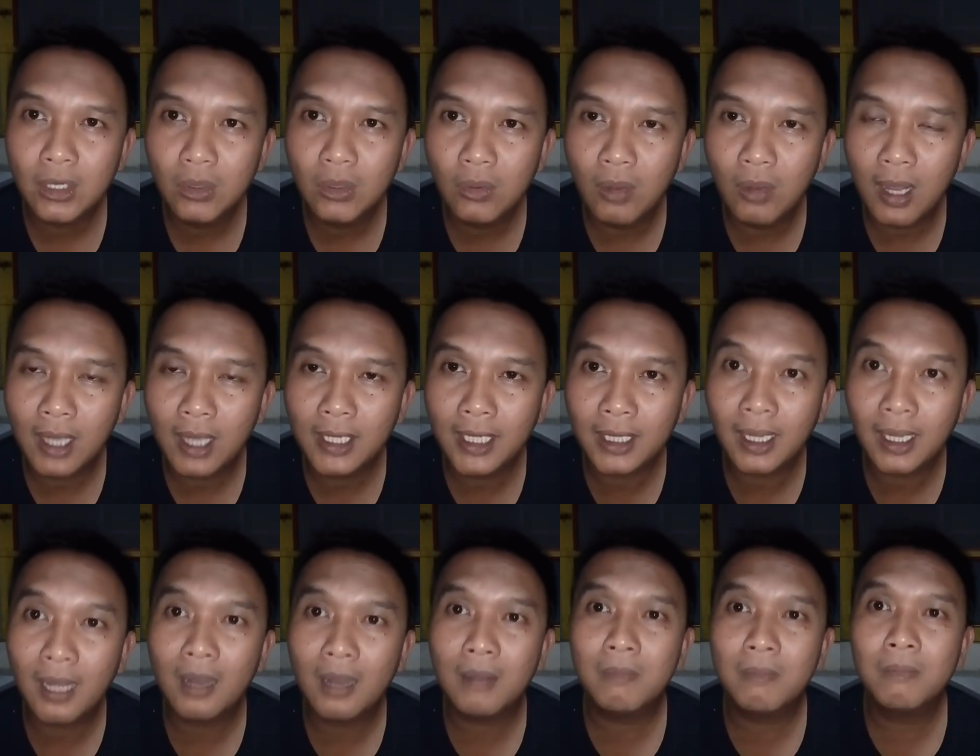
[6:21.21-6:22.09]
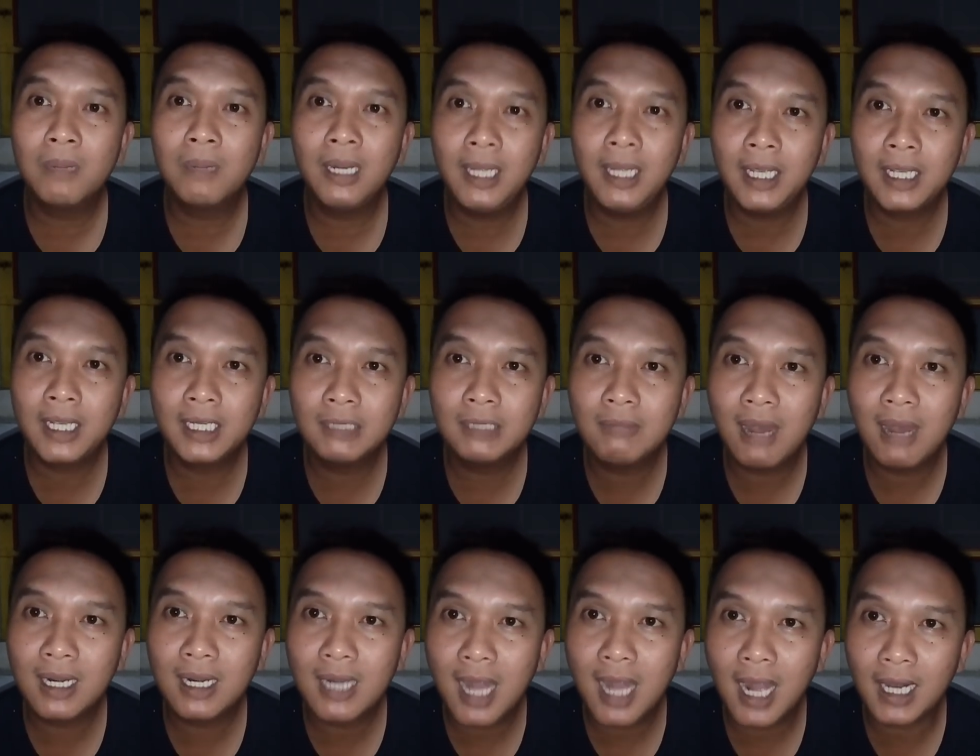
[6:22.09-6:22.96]
Yang kedua, kita
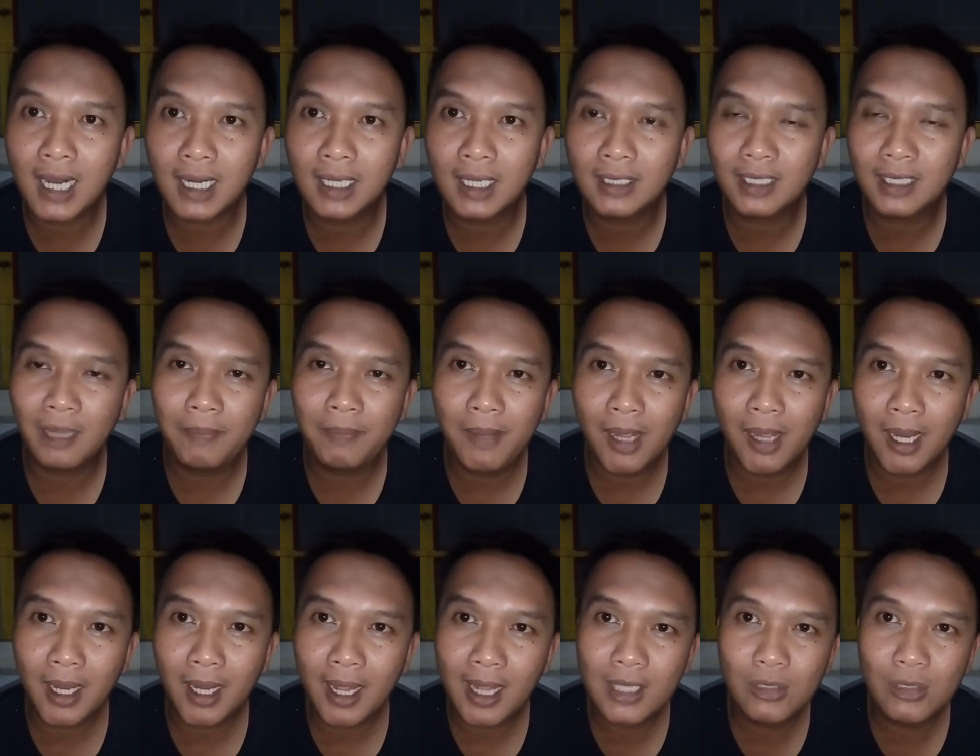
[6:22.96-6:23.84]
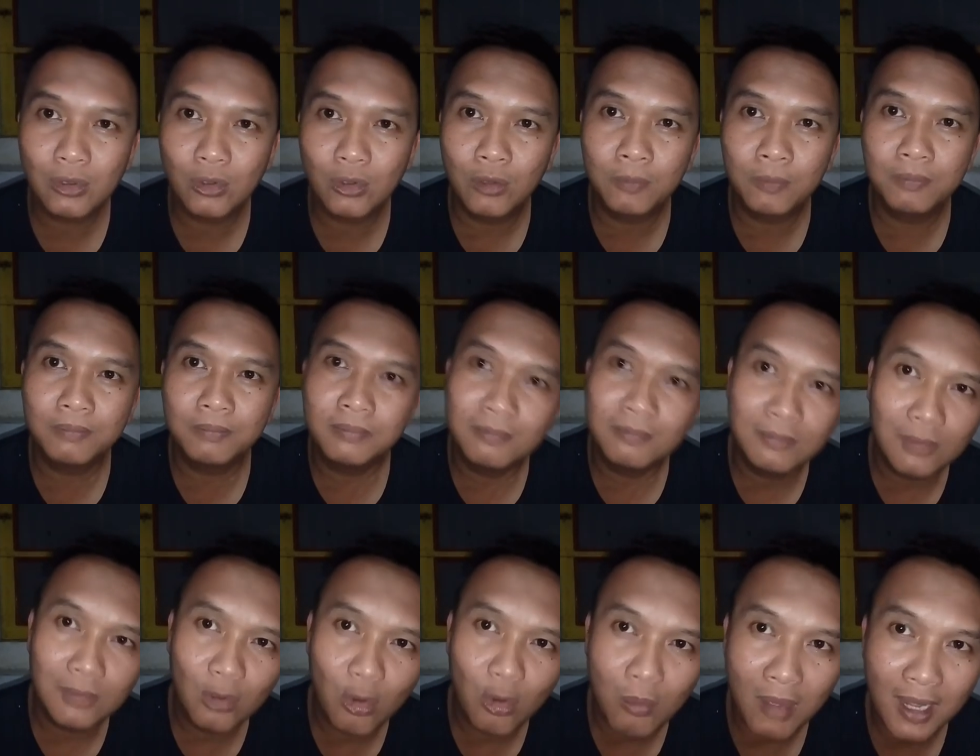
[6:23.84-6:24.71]
beli ke bandar, tapi harganya
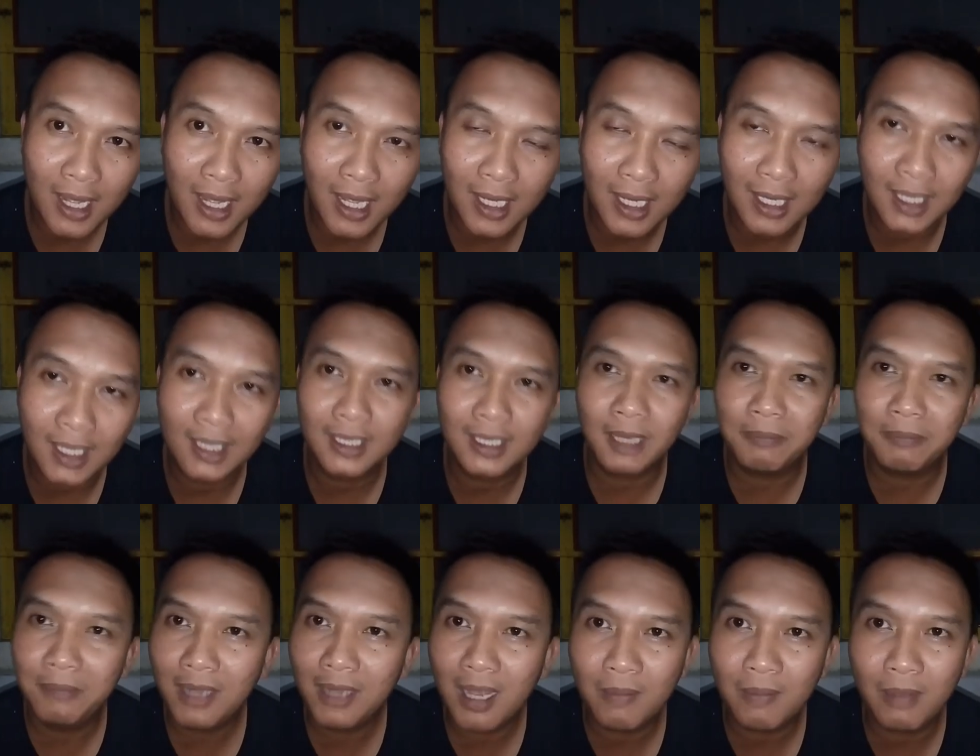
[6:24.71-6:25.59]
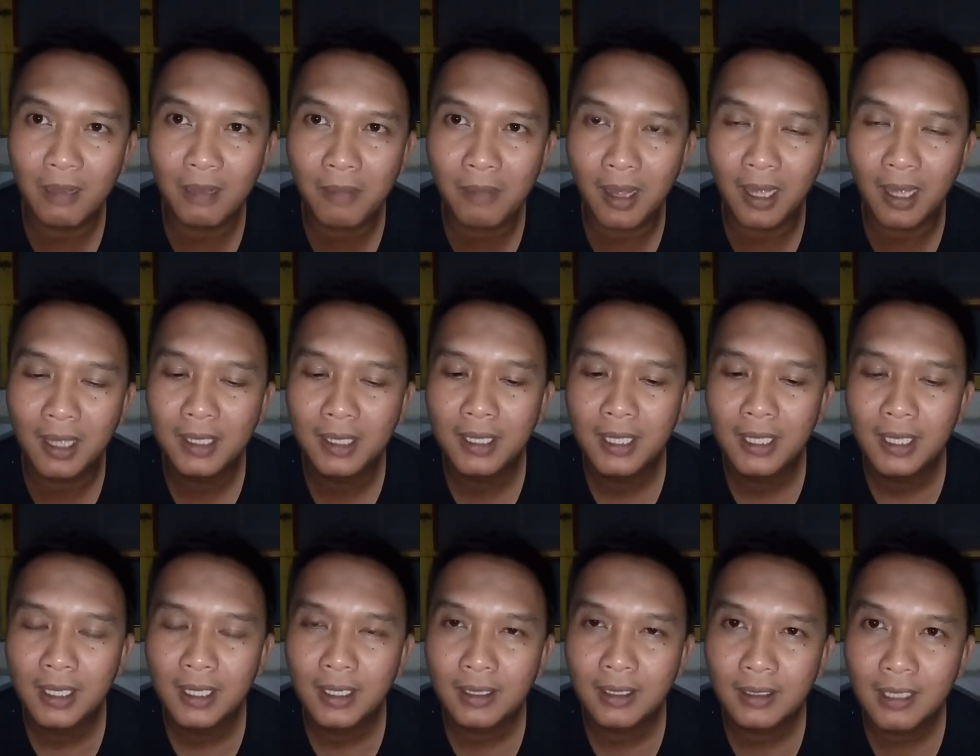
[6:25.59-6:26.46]
cukup lumayan, tapi nggak
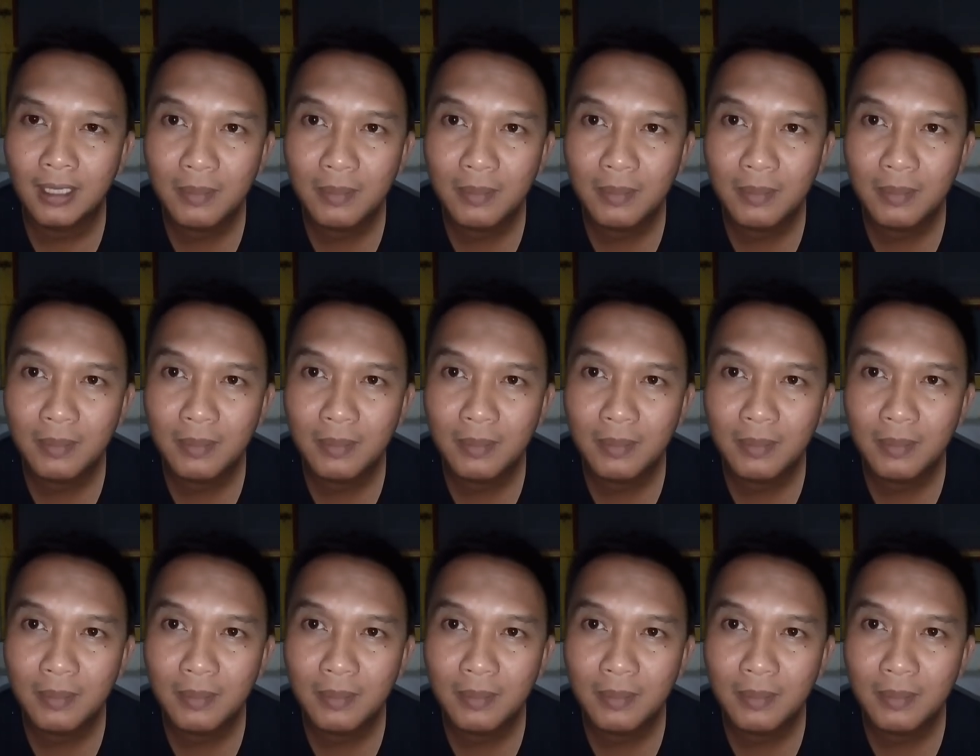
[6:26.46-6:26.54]
apa-apa.